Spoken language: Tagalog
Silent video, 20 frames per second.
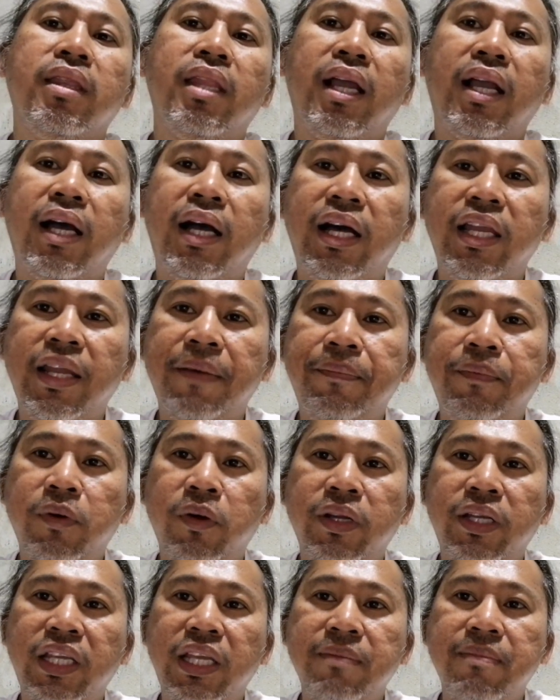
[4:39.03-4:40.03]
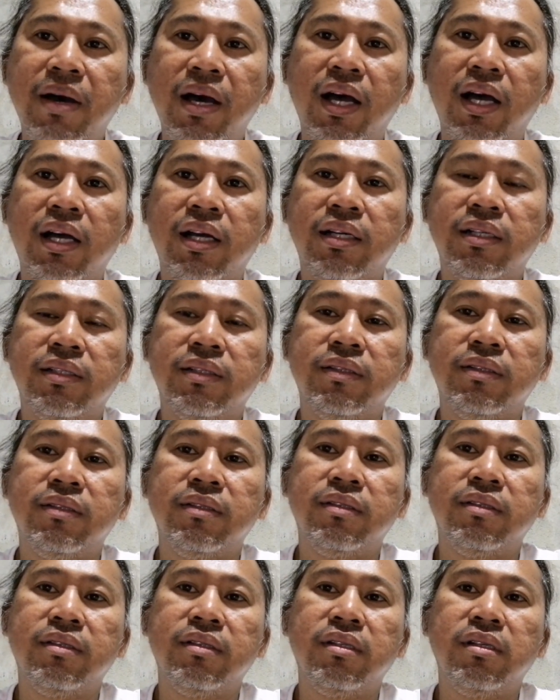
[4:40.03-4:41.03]
naghahanap doon ng iba.
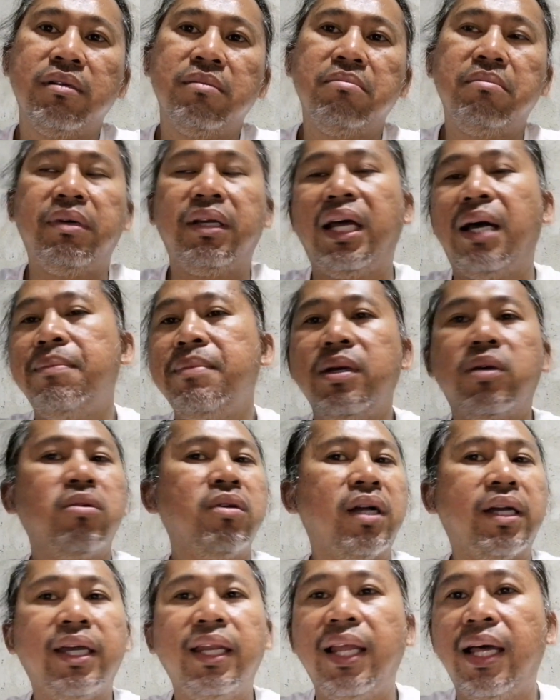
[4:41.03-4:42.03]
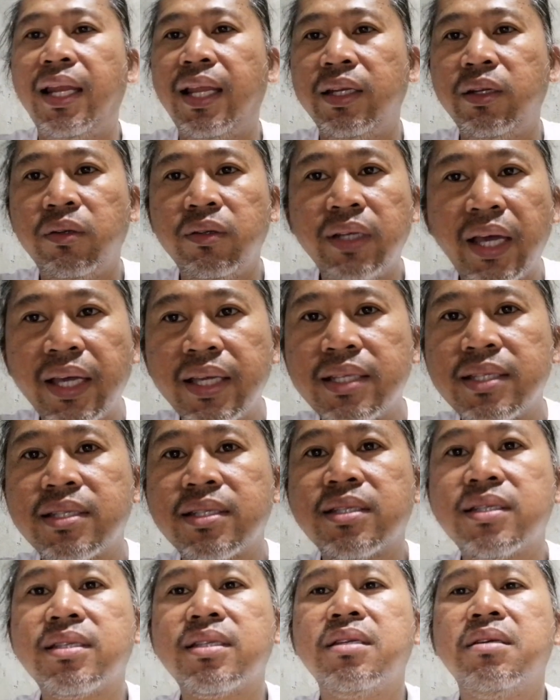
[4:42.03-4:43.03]
Marami kong kakilala doon
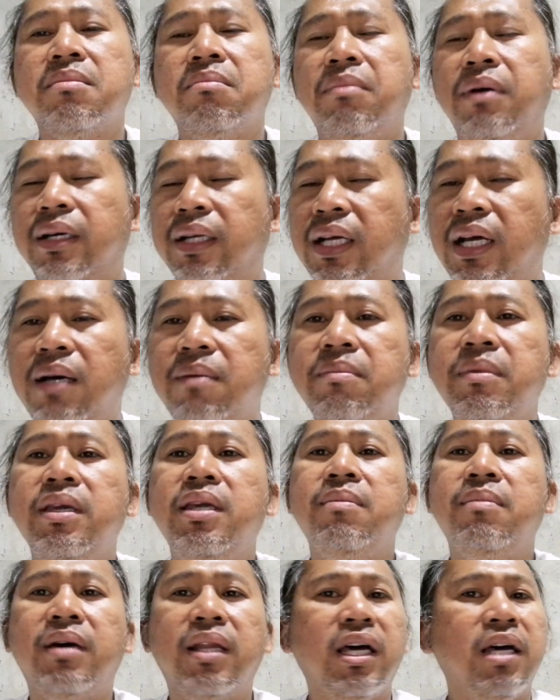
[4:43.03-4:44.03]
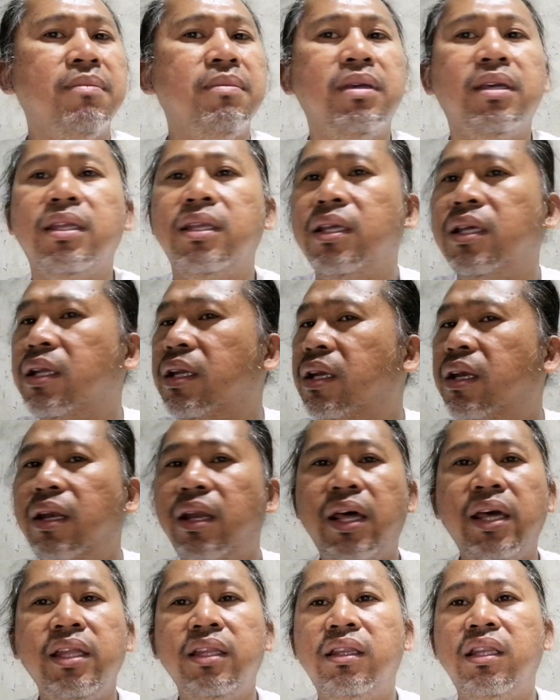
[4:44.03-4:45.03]
guys. Marami, marami.
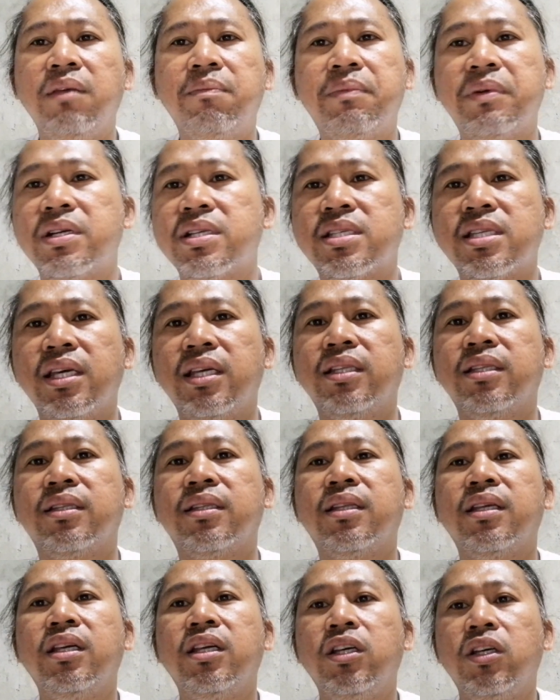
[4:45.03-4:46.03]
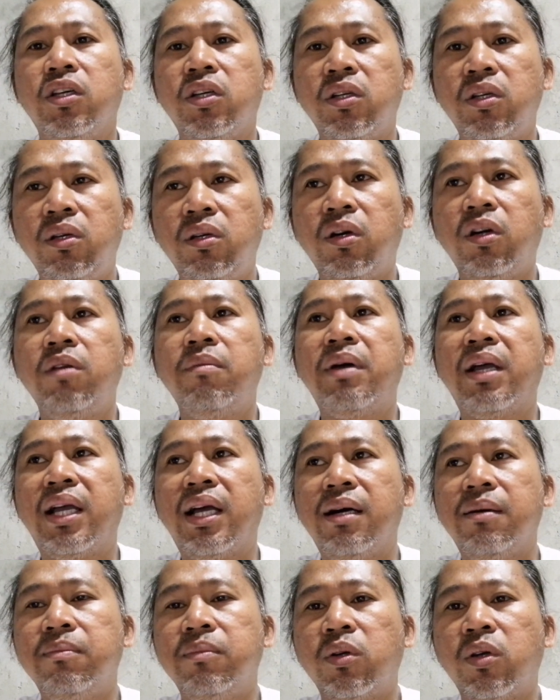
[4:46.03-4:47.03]
90% doon
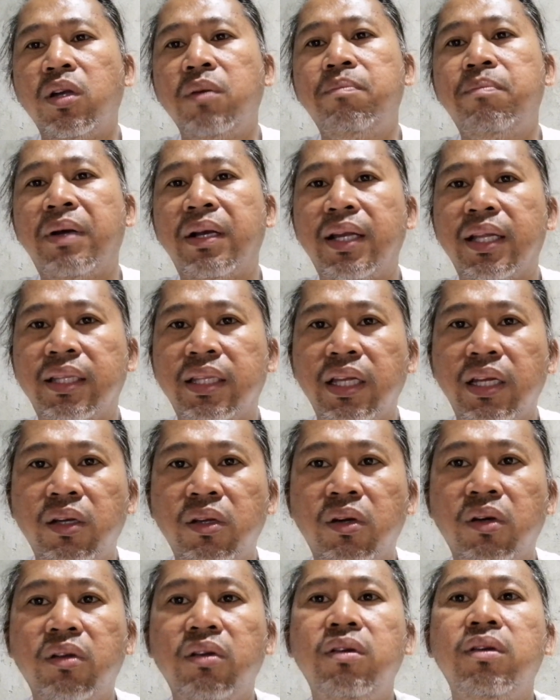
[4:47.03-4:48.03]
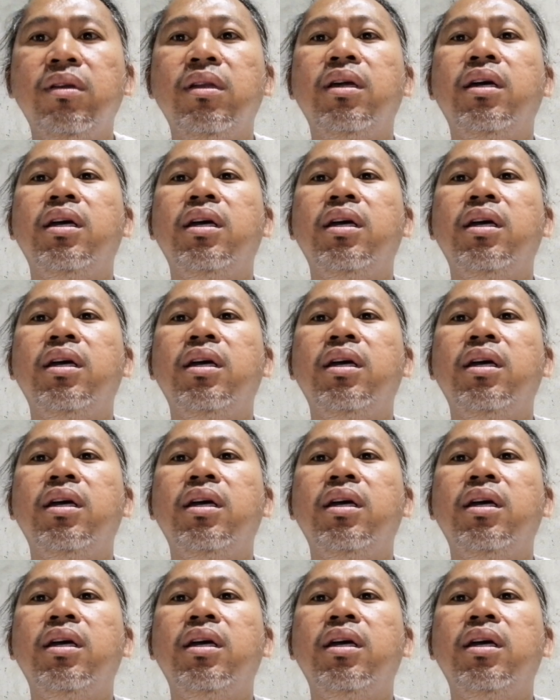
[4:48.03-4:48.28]
nag-abroad, pagdating doon,